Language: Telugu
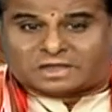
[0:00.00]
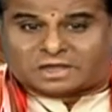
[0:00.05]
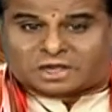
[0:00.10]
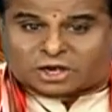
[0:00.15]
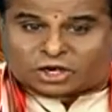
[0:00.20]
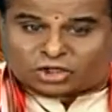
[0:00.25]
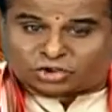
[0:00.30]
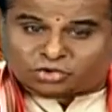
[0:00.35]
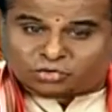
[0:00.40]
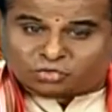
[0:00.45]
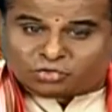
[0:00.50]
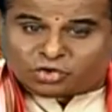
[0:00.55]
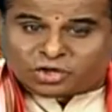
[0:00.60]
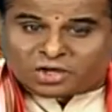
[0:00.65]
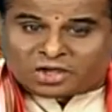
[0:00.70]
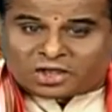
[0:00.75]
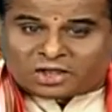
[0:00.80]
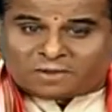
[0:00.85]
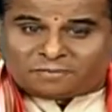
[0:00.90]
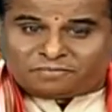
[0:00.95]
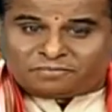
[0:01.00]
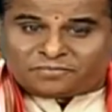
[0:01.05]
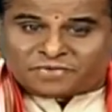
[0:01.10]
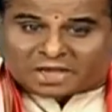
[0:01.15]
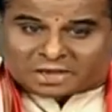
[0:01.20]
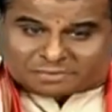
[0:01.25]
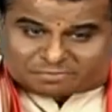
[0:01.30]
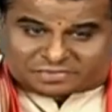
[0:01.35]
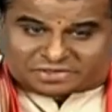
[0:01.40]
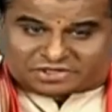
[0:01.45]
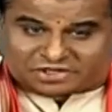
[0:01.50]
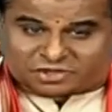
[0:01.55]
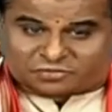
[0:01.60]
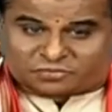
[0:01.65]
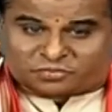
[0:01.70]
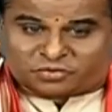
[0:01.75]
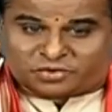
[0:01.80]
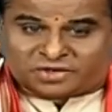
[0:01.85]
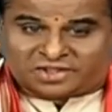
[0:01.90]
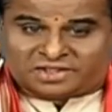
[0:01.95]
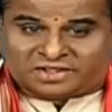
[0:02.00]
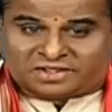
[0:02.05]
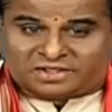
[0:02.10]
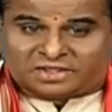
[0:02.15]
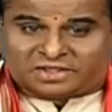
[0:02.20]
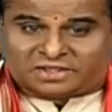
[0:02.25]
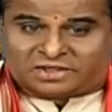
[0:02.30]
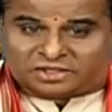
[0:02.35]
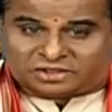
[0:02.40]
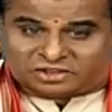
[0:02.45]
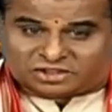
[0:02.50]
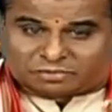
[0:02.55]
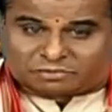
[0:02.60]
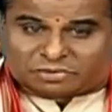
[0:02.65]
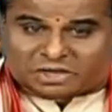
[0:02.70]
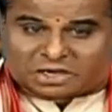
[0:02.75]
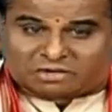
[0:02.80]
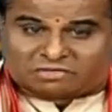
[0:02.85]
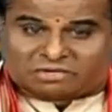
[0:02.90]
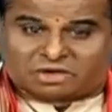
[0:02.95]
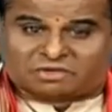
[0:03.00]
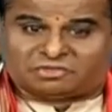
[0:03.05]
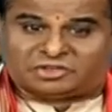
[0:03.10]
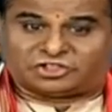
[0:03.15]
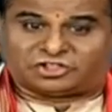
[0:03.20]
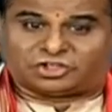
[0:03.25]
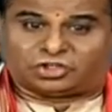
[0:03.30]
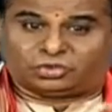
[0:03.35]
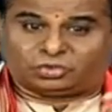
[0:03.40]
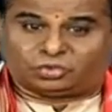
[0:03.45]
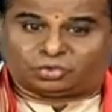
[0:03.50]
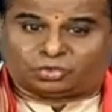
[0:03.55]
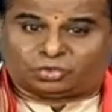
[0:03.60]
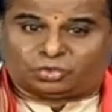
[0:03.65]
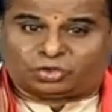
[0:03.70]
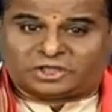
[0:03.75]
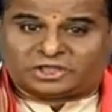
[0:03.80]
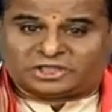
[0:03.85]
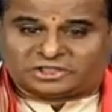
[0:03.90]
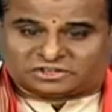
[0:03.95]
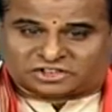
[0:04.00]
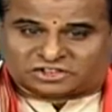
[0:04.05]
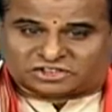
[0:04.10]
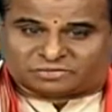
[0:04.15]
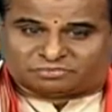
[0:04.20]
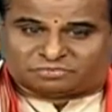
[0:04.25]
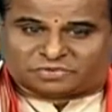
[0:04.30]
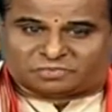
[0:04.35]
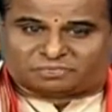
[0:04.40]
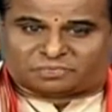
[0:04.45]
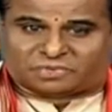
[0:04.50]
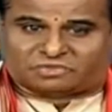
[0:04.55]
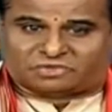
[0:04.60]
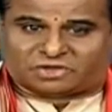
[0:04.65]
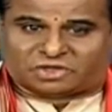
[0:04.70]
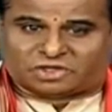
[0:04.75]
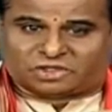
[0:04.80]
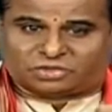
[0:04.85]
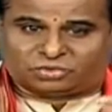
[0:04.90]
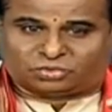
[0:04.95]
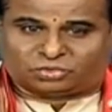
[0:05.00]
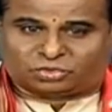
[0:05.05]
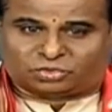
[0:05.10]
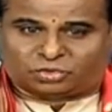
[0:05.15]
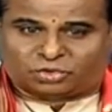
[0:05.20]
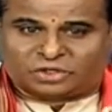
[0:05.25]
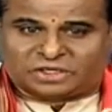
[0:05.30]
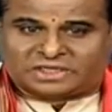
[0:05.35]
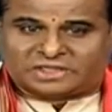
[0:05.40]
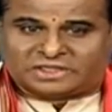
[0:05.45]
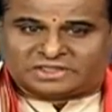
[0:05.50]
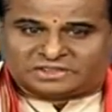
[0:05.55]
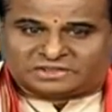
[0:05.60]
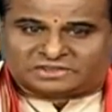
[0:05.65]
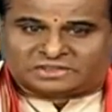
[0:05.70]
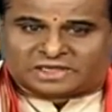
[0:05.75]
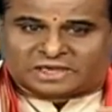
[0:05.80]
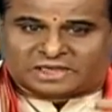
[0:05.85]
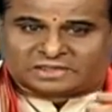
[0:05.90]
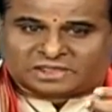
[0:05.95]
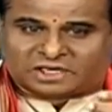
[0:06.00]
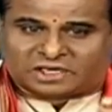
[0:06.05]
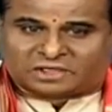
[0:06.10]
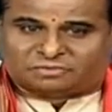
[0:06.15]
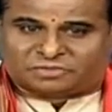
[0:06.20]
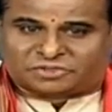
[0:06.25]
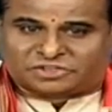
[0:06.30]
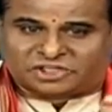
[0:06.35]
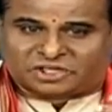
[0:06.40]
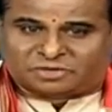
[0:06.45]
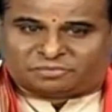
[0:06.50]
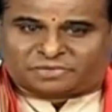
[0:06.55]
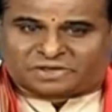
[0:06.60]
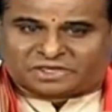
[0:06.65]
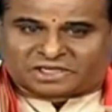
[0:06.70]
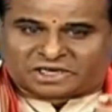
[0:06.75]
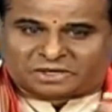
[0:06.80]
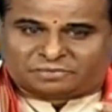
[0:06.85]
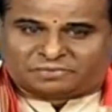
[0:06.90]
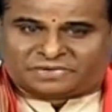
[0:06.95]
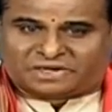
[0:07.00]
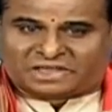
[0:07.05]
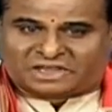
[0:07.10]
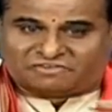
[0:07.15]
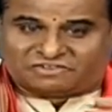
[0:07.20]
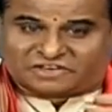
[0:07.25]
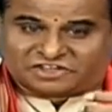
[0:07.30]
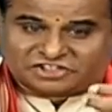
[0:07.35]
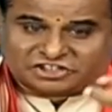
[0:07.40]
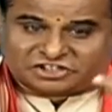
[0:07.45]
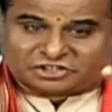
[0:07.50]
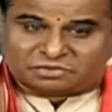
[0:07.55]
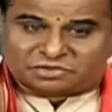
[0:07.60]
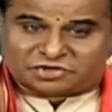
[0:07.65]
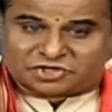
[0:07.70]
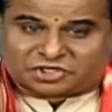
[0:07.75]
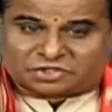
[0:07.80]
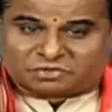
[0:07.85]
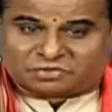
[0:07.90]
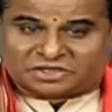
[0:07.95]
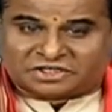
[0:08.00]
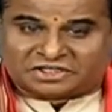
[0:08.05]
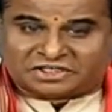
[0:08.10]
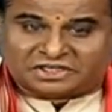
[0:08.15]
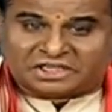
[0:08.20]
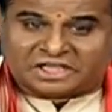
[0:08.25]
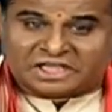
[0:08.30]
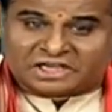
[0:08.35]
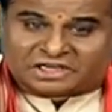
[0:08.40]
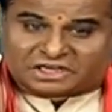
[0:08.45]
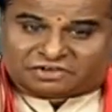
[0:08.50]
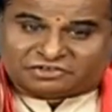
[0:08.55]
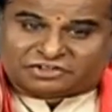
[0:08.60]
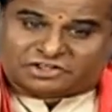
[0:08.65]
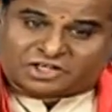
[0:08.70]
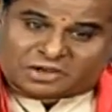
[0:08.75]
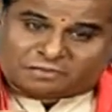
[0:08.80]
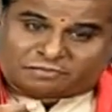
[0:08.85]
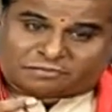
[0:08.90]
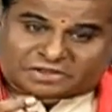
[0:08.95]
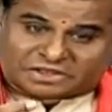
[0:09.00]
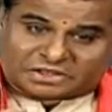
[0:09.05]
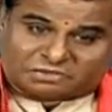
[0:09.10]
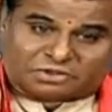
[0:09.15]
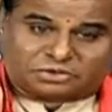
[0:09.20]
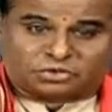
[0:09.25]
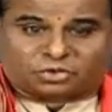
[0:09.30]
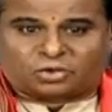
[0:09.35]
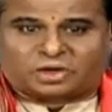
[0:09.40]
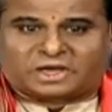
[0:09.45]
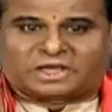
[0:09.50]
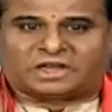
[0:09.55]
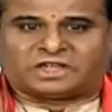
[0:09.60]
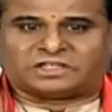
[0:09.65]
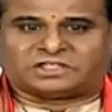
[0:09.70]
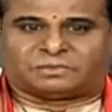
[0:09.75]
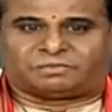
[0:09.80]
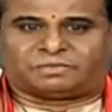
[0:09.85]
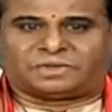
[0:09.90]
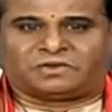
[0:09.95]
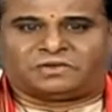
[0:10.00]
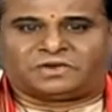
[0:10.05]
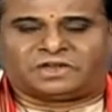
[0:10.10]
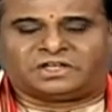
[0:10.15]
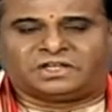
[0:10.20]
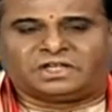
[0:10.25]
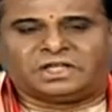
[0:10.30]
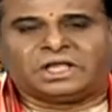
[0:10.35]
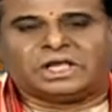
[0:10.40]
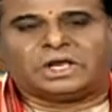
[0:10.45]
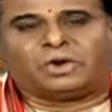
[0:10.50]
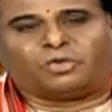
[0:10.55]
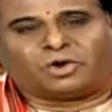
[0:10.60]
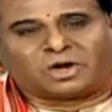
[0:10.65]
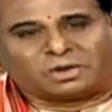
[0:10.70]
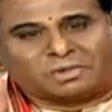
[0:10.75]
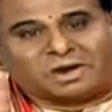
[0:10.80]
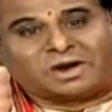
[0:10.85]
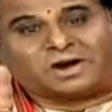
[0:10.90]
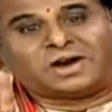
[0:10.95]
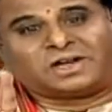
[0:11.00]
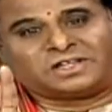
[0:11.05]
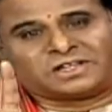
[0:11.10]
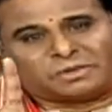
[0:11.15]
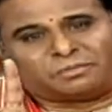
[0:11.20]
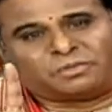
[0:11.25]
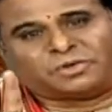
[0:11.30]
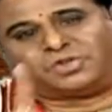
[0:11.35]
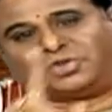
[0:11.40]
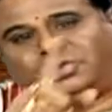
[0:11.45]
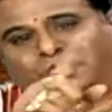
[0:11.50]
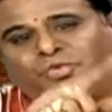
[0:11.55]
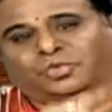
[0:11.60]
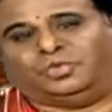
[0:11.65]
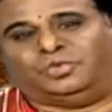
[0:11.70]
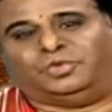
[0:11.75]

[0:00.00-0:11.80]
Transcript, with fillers: ఆసువుగా అప్పటికప్పుడే ఇంత భావావేశంతో ఇంత శబ్ద ప్రవాహంతో ఇంత అనల్ప శిల్ప కల్పన విలసితమైనటువంటి కవితా ప్రతిభతో అలా చెప్పడం అన్నది ఒక మహా తపస్సు